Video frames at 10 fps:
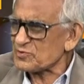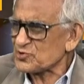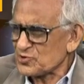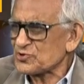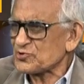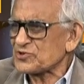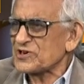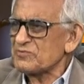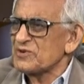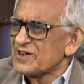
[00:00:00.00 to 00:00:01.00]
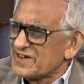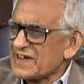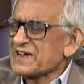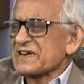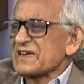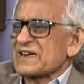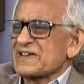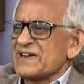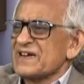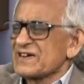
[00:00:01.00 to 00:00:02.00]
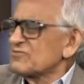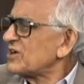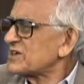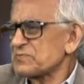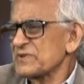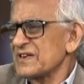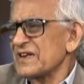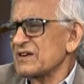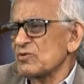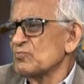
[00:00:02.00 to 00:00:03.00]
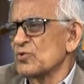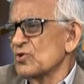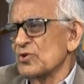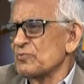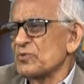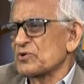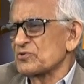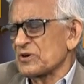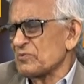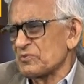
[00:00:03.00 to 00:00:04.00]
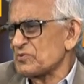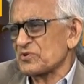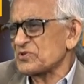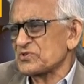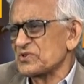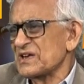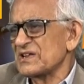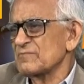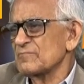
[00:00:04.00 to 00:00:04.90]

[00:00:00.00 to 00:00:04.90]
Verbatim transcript: আমি জড়িত ছিলাম এইখানে আর কি কিন্তু হাসপাতালের বড় অভিজ্ঞতা আমার বড় কিছু নাই